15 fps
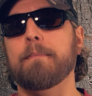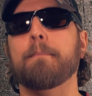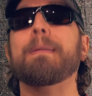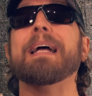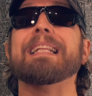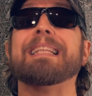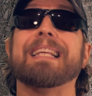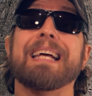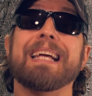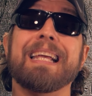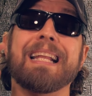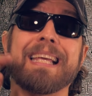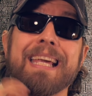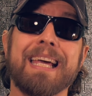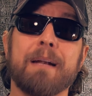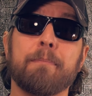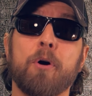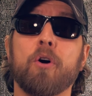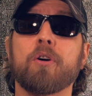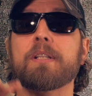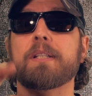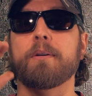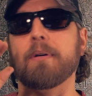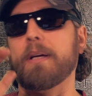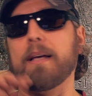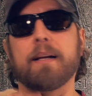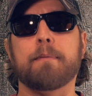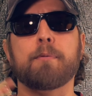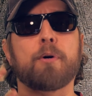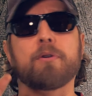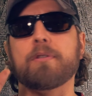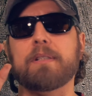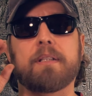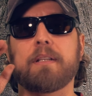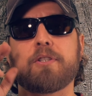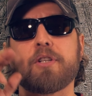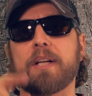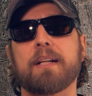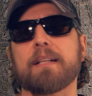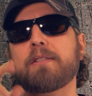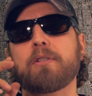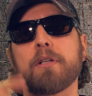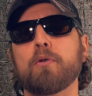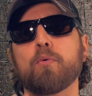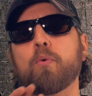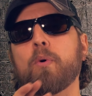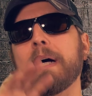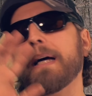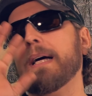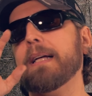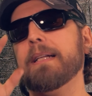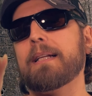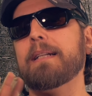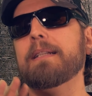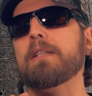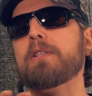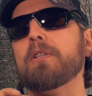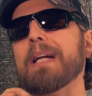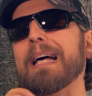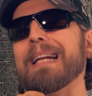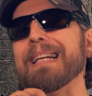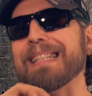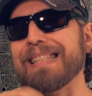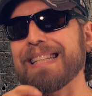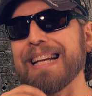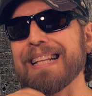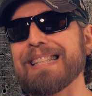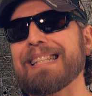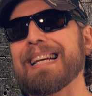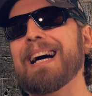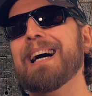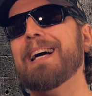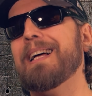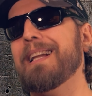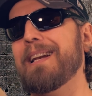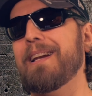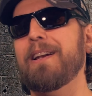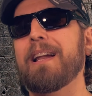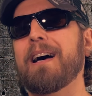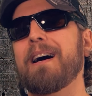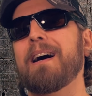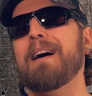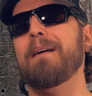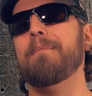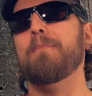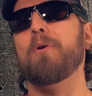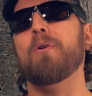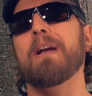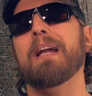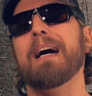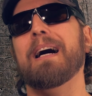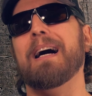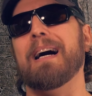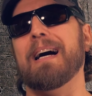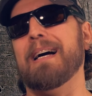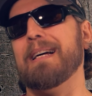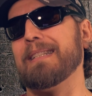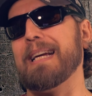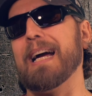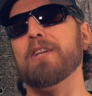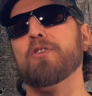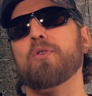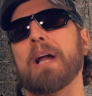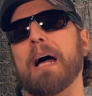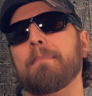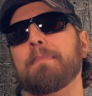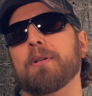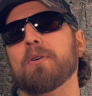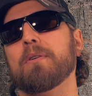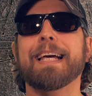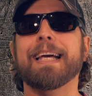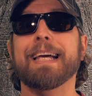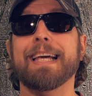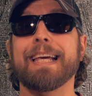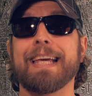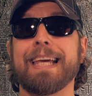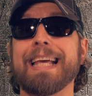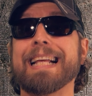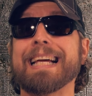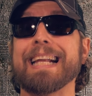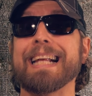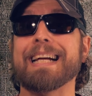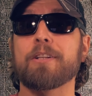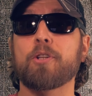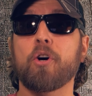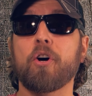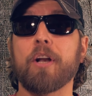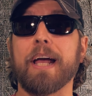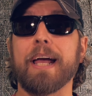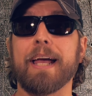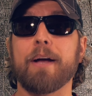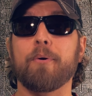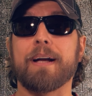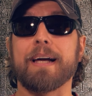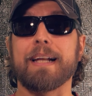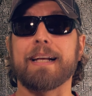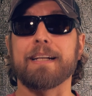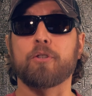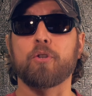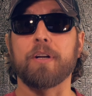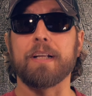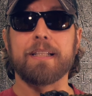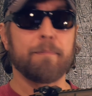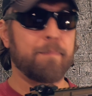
Mentre il gearbox è un gearbox di generazione 2 tradizionale senza la molla a sgancio rapido. Il caricatore è un caricatore di